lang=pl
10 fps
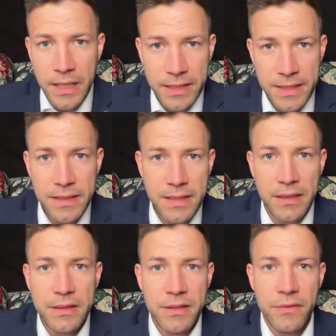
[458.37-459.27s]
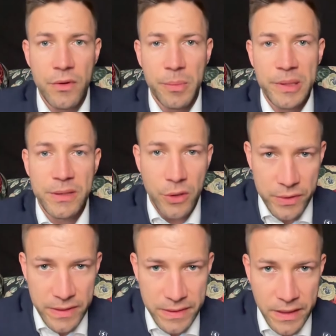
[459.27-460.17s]
chce sankcji wobec
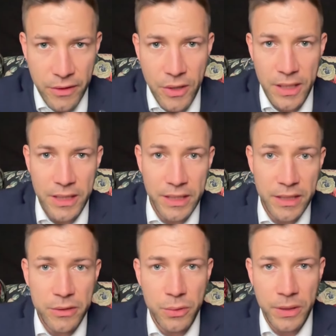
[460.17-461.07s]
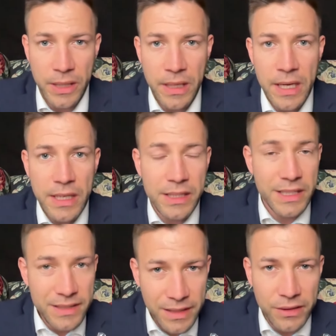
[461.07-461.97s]
rosyjskiego LNG, które
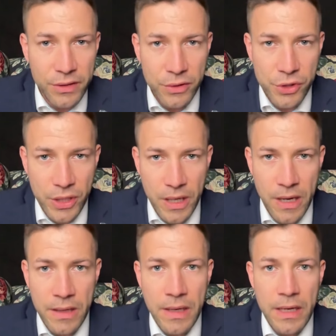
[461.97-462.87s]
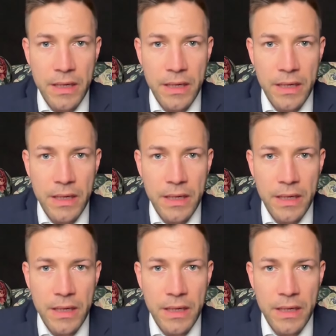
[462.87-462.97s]
niestety dociera